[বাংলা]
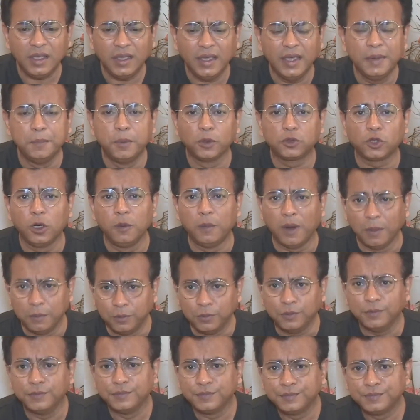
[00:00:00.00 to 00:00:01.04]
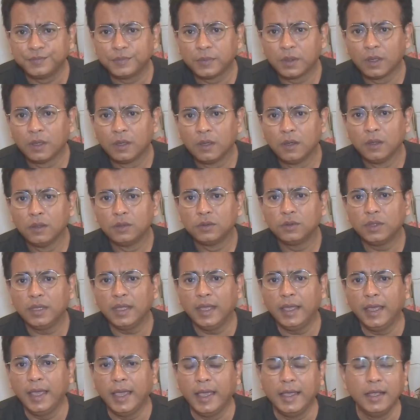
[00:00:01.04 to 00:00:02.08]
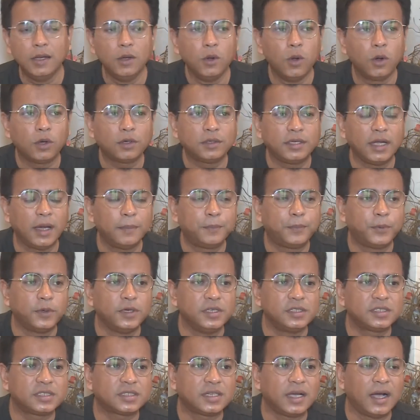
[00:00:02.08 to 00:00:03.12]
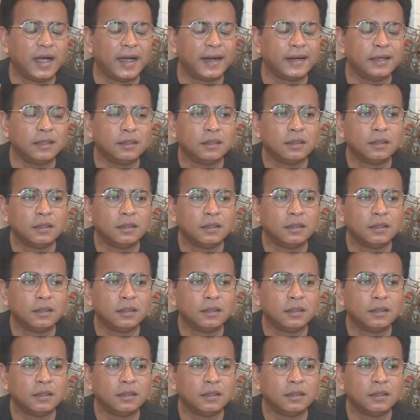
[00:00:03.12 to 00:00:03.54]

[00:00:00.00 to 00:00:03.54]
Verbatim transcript: এই বোতলবাবু তো এই লোকটা পরিষ্কার